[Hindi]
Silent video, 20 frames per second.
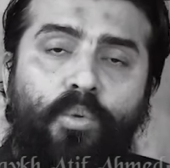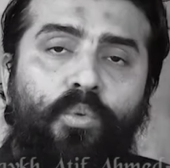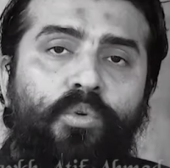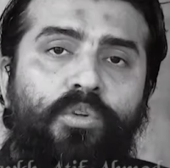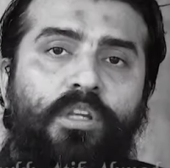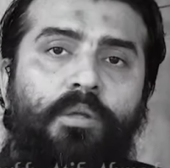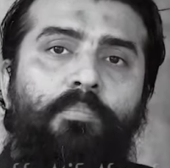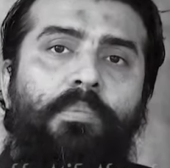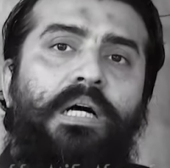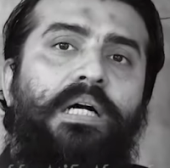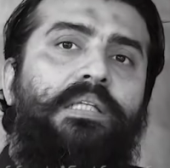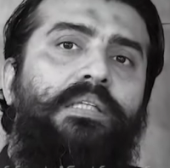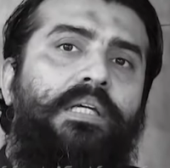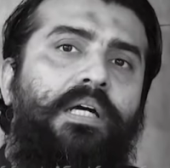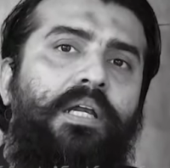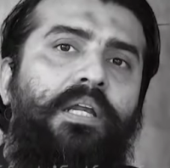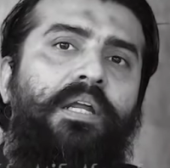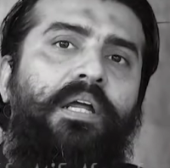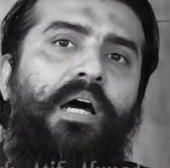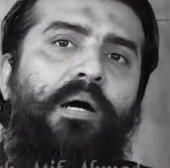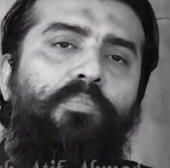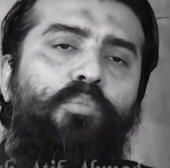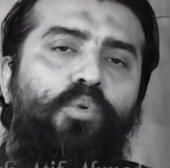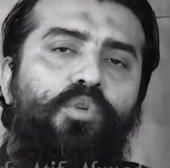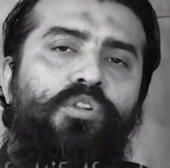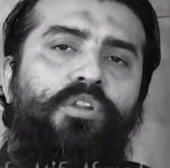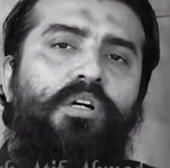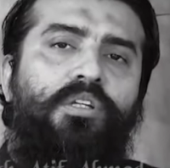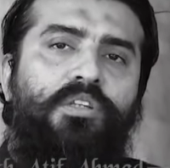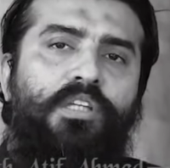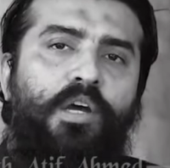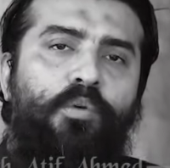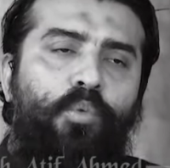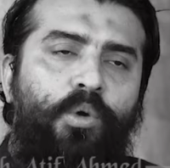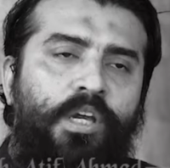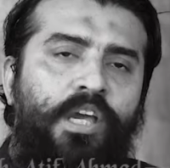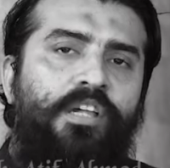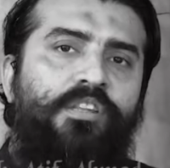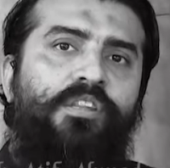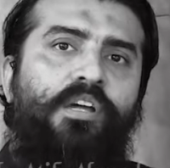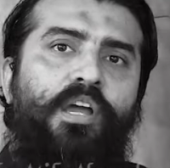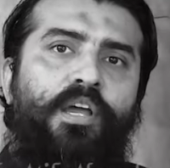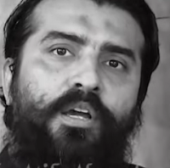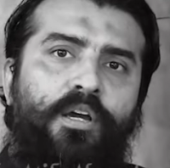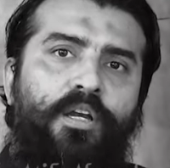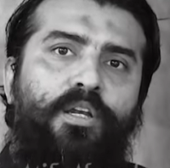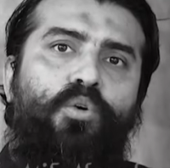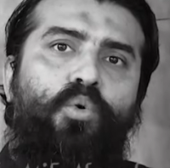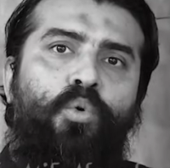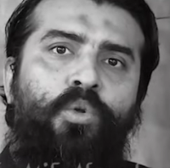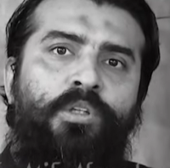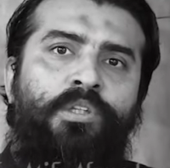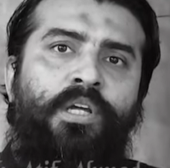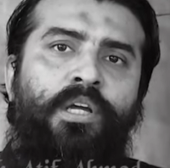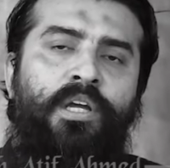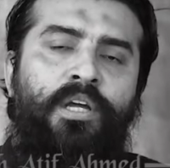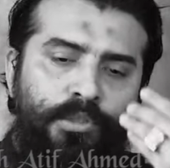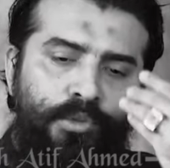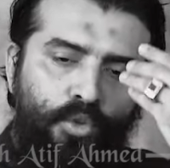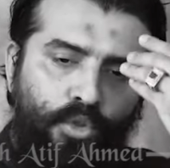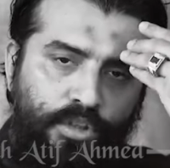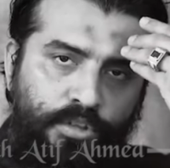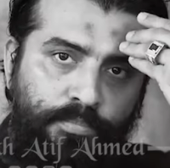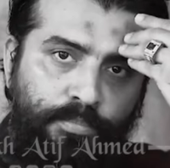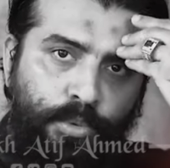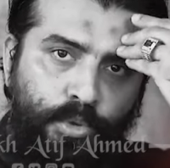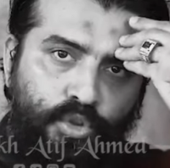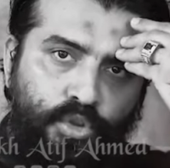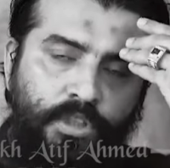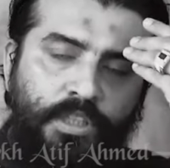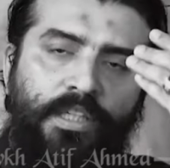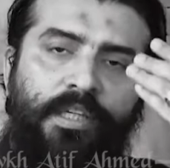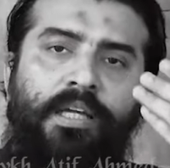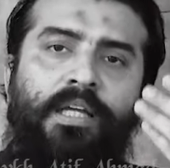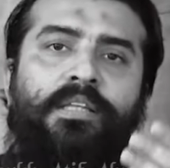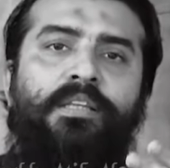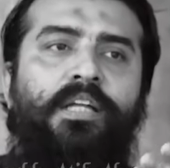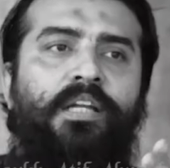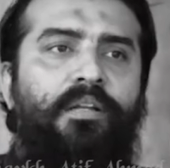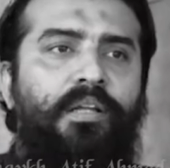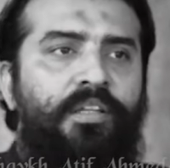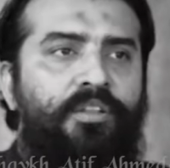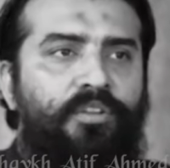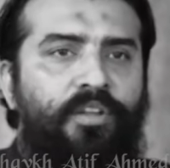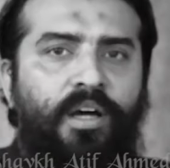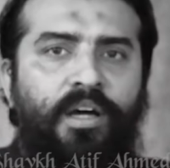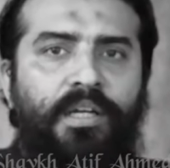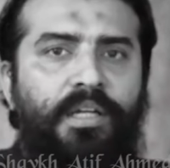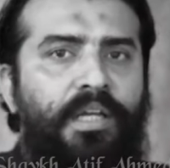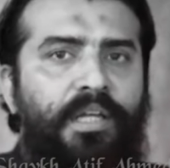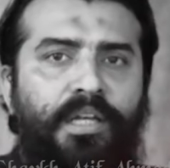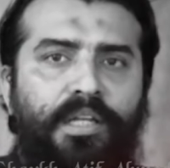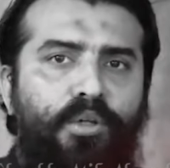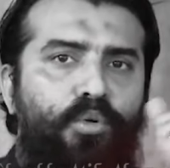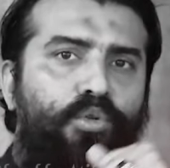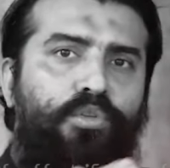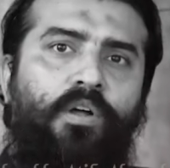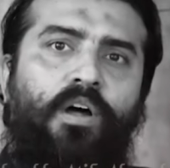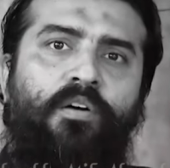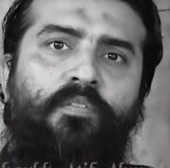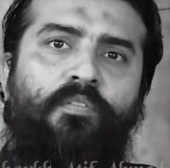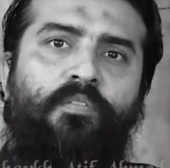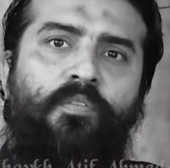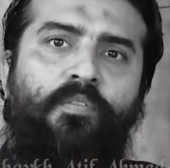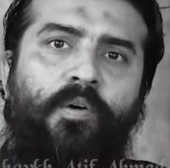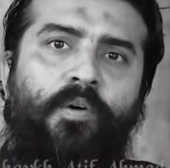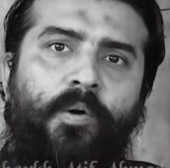लोगों से बात करें आप हो सकता है वो एक ऐसा एंगल खोल दे जो इस बुत्ती के अंदर इंसान के नहीं घुसा पाओ